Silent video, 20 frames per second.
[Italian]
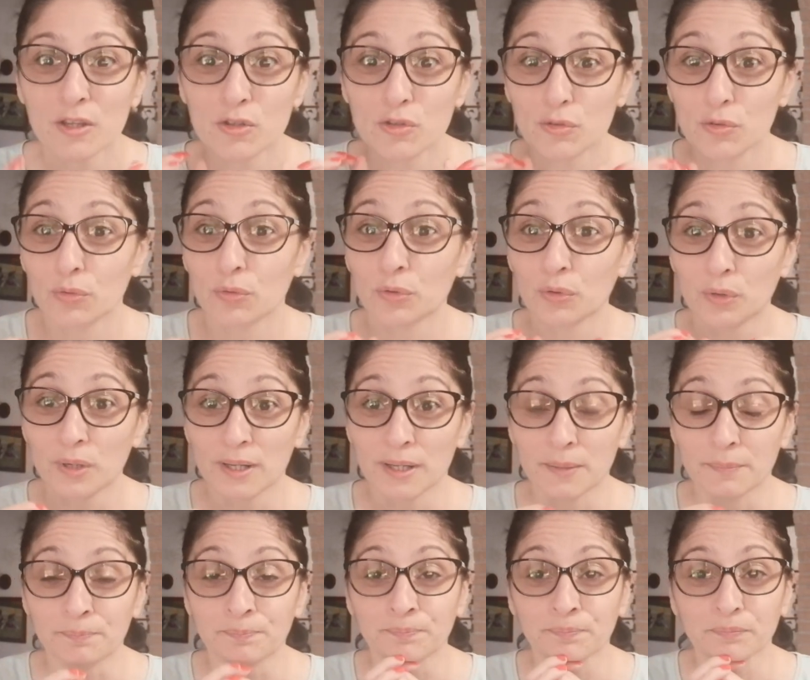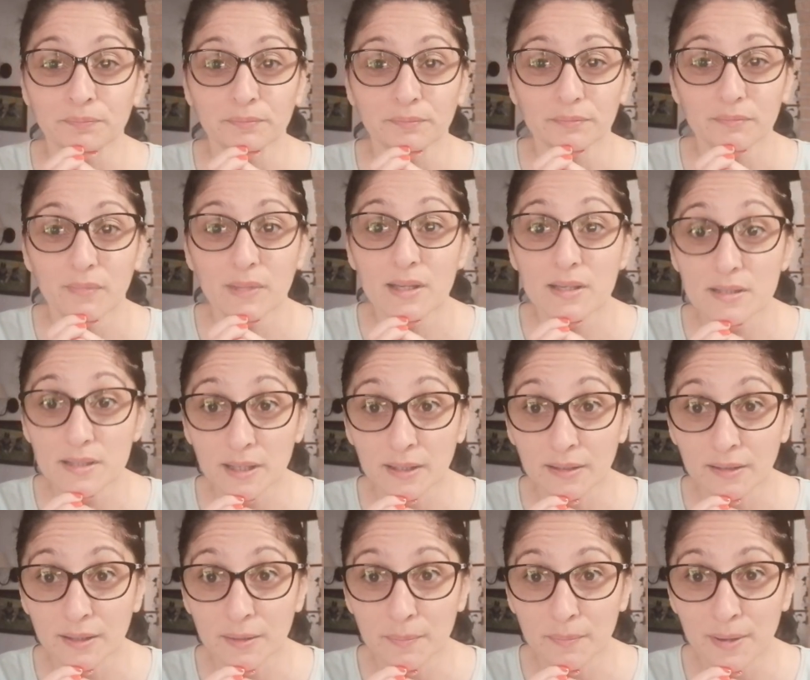sono le
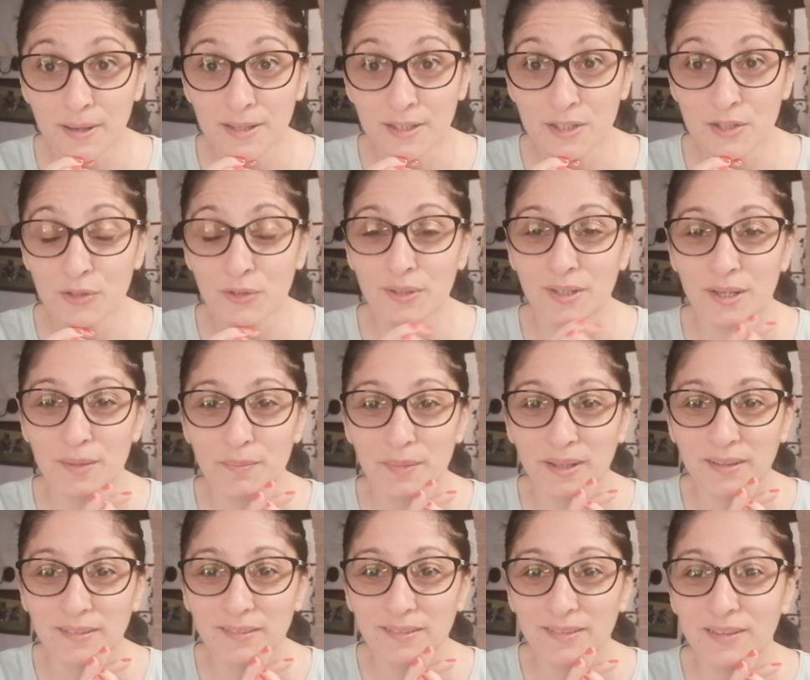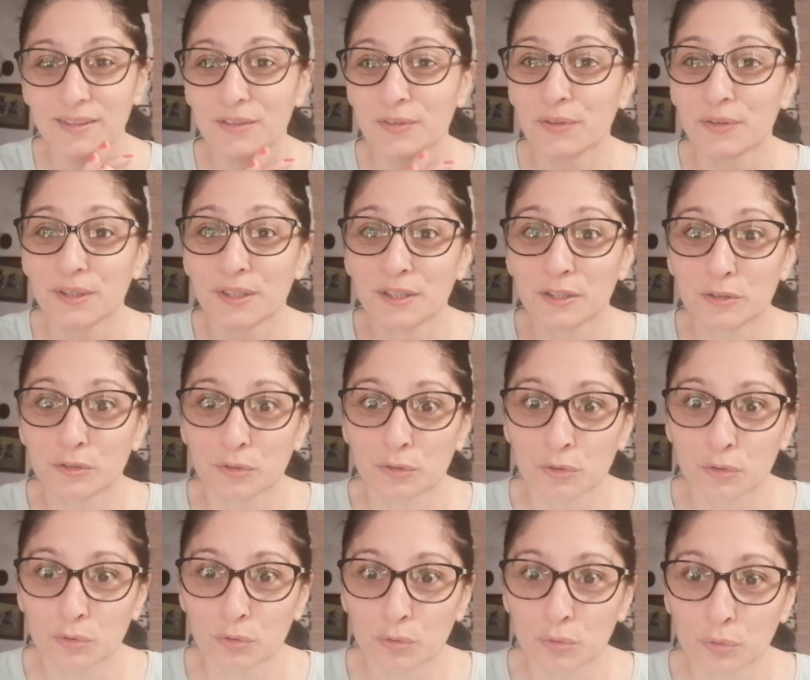sette e mezzo del mattino e
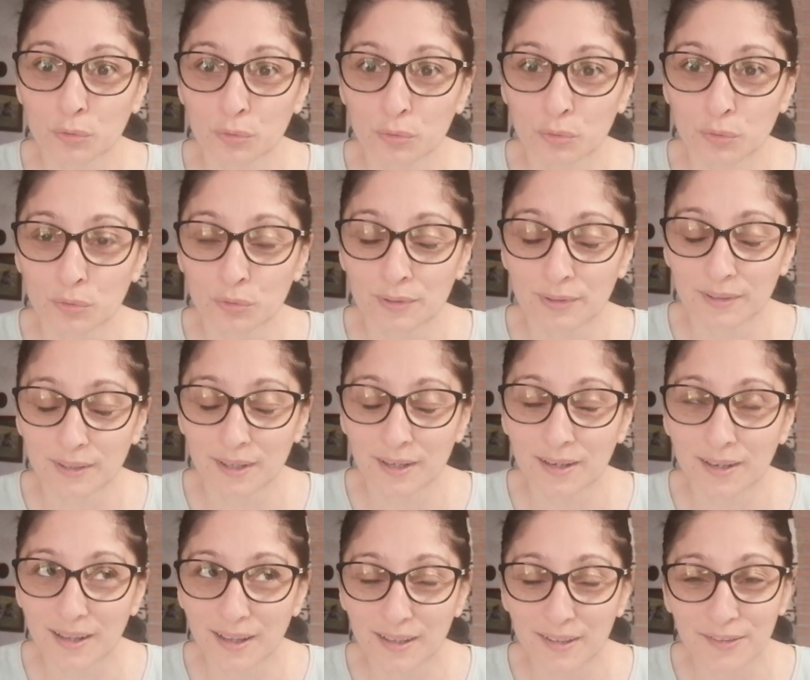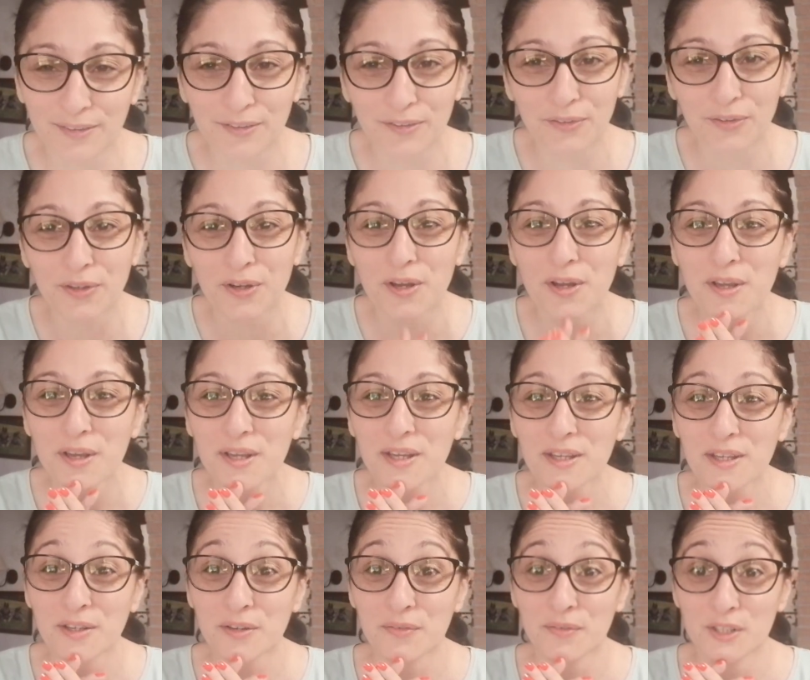sono tutti a letto,
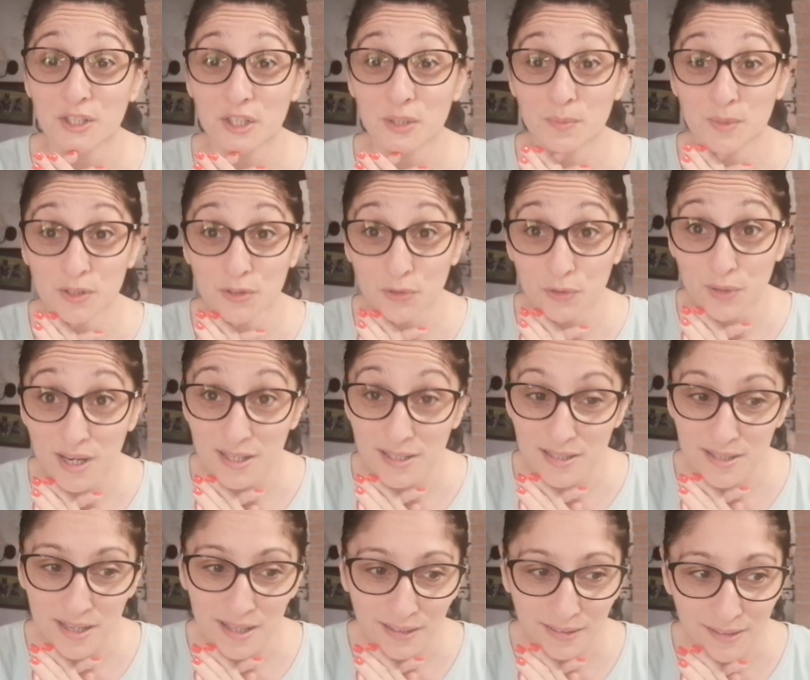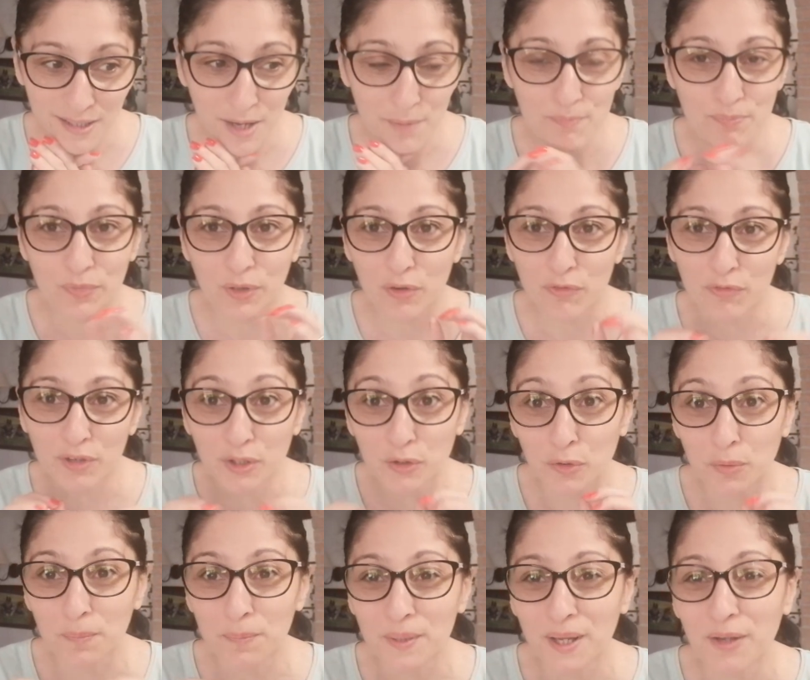io invece mi sono alzata, ho
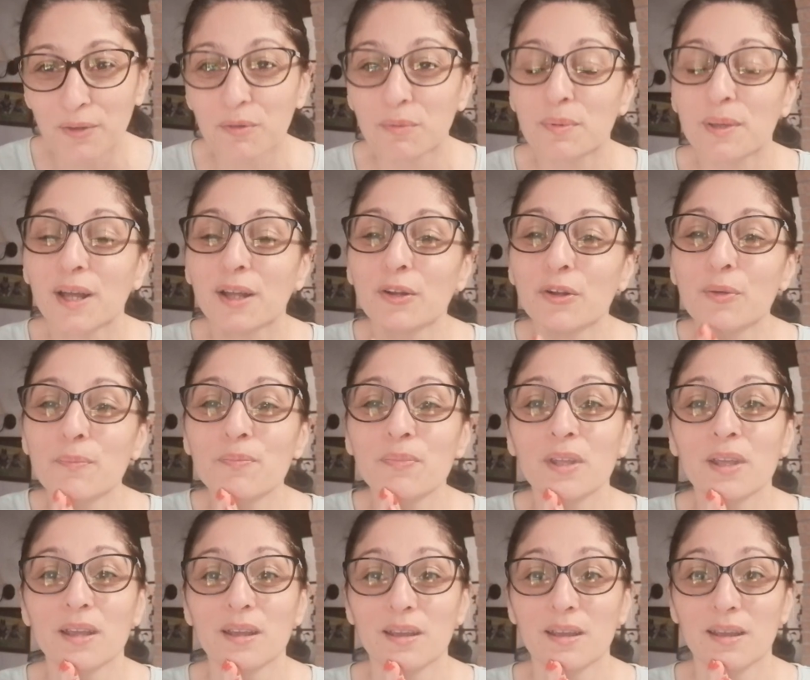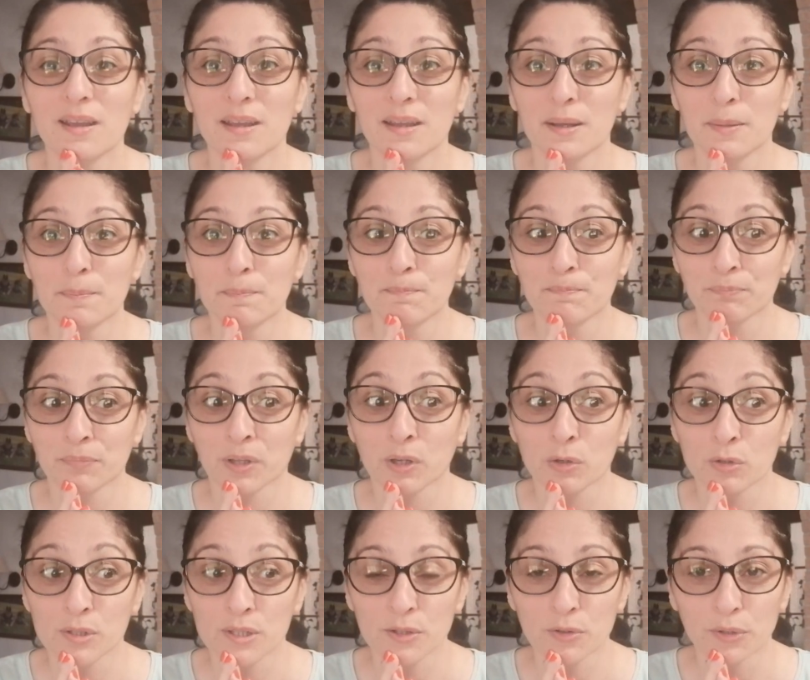fatto piano piano e mm,
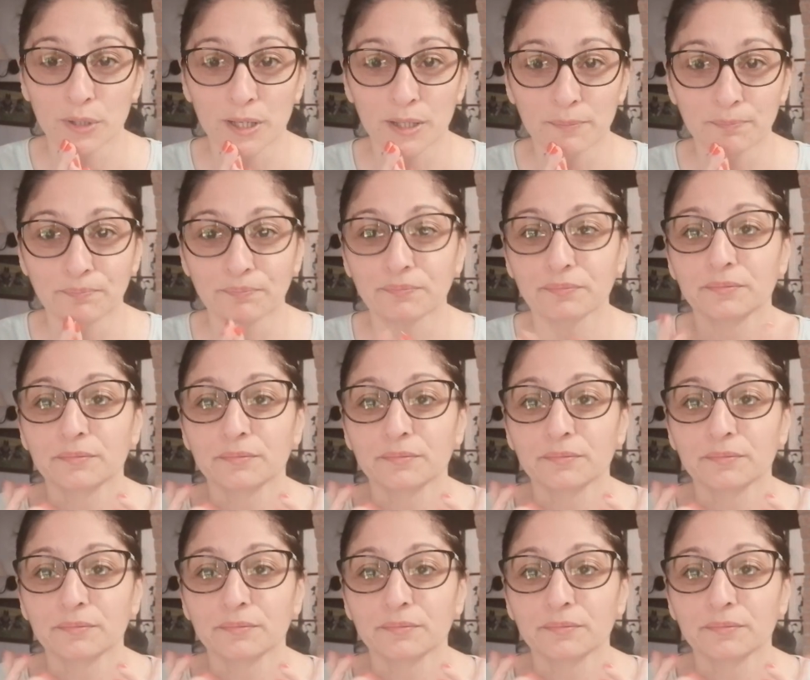così ora